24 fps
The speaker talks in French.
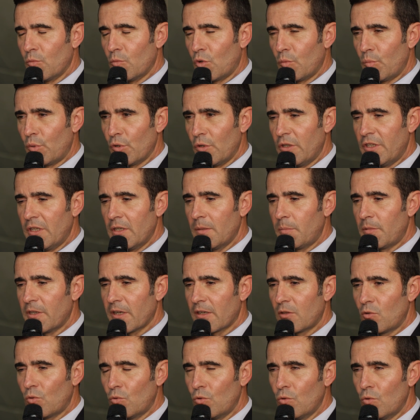de Montpellier,
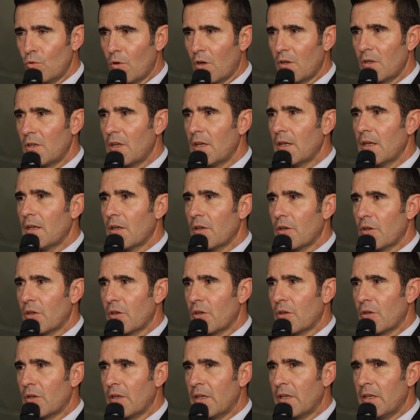Pierre Tour.
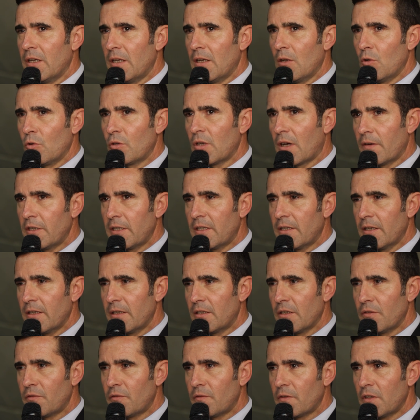et le travail qui a
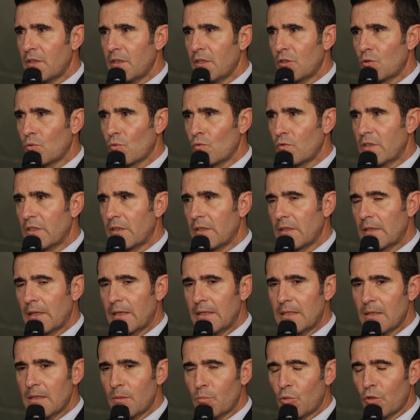été fait, je trouve que c'était
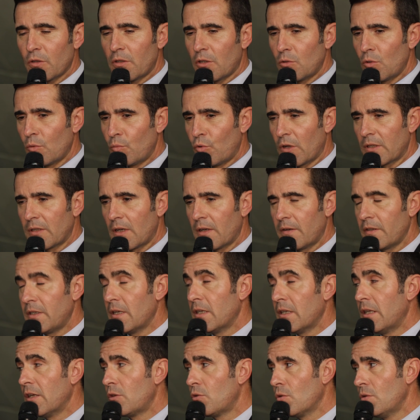très important de pouvoir
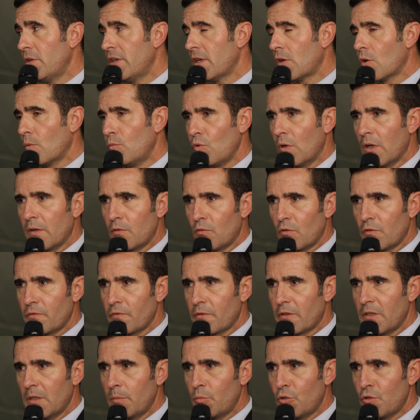travailler en atelier comme nous l'avons
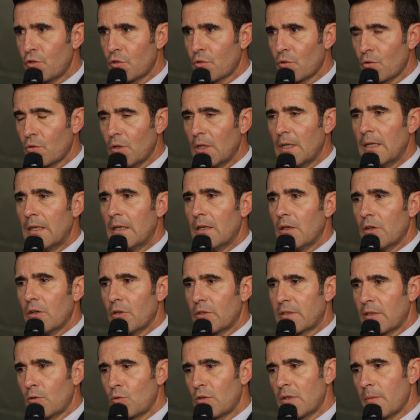fait, puisque
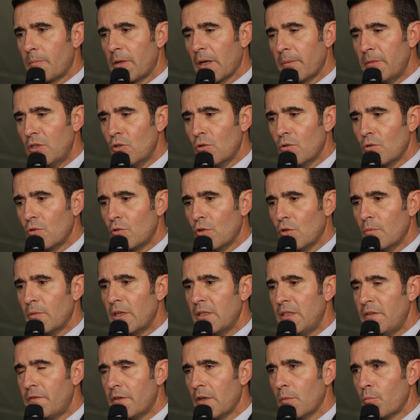ça nous a permis de,
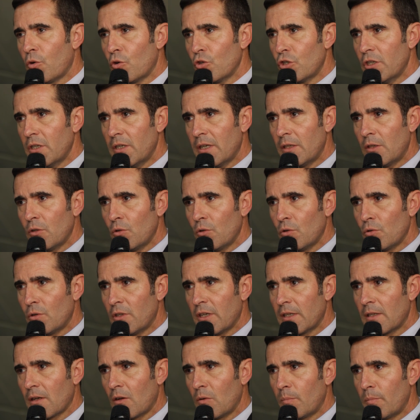magnifier le projet et
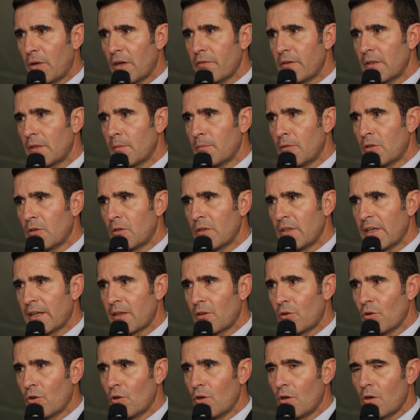d'être parfaitement en
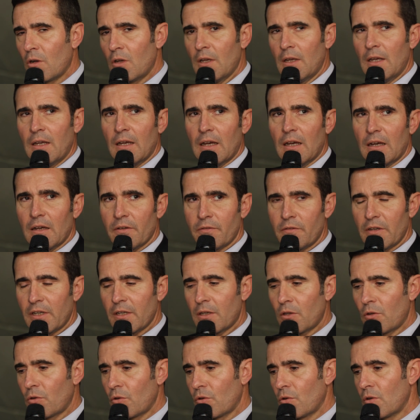accord
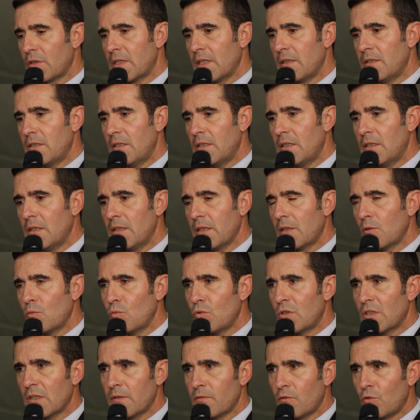avec cette idée que
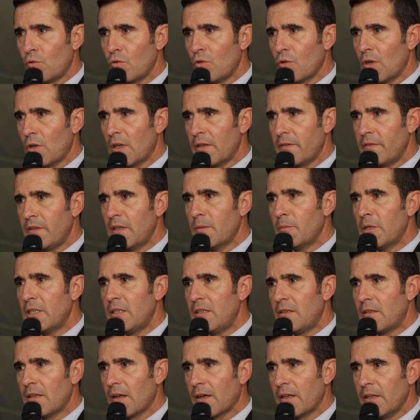nous avons de la ville
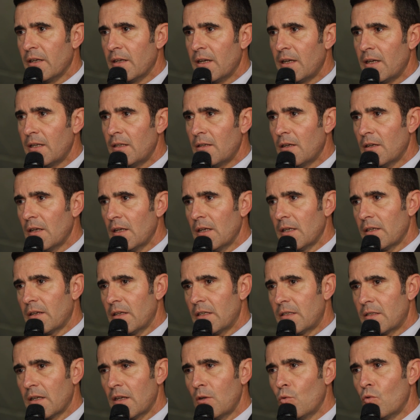méditerranéenne, qui est
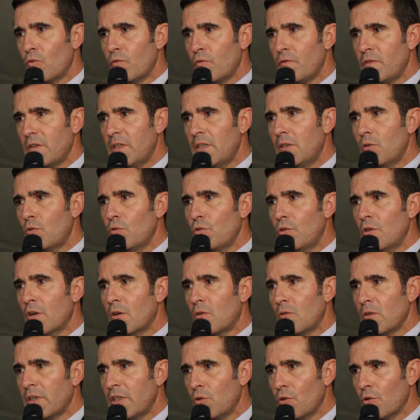celle où on vit,
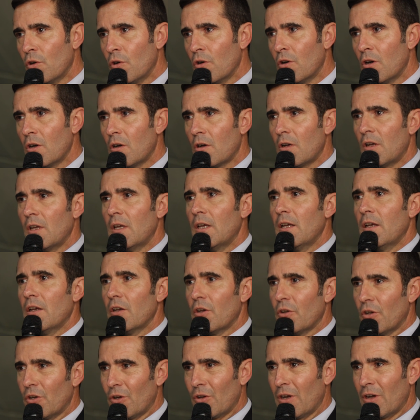dedans et dehors,
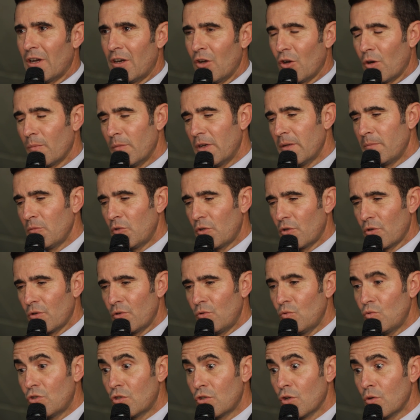alors même que
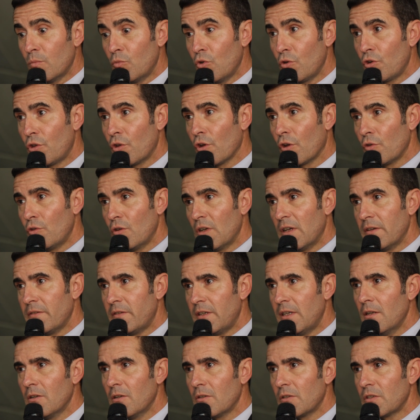nous sommes au cœur de la
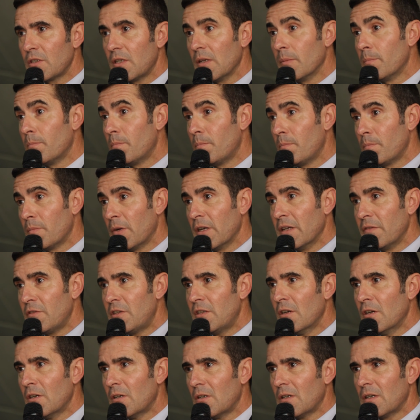ville, ce qui est pas
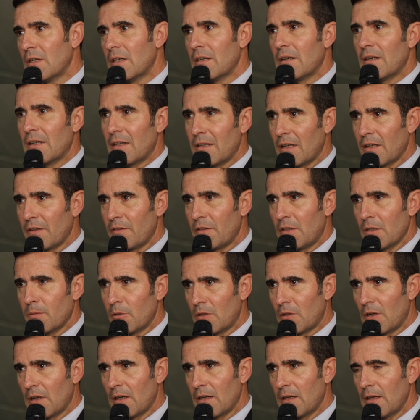évident, euh,
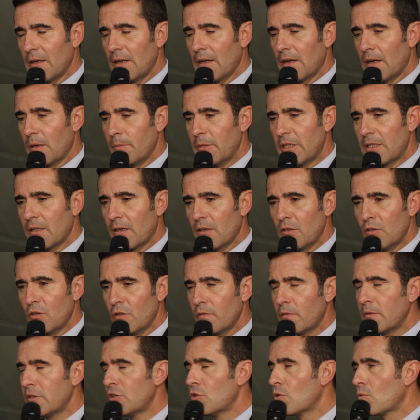évidemment, à, mettre en
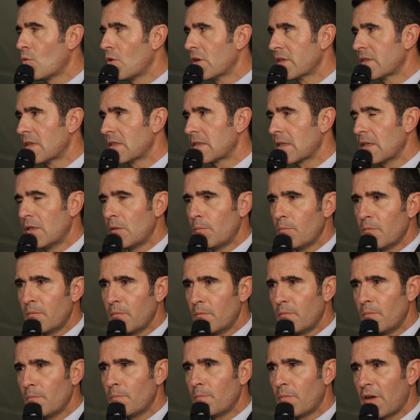œuvre. Et je crois que ce sera une
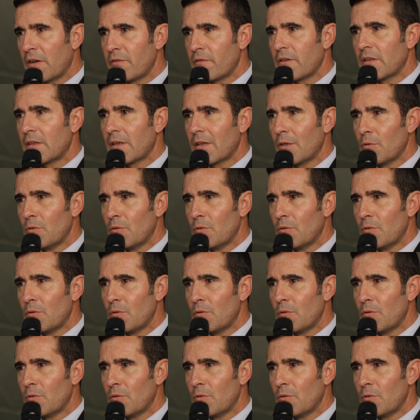parfaite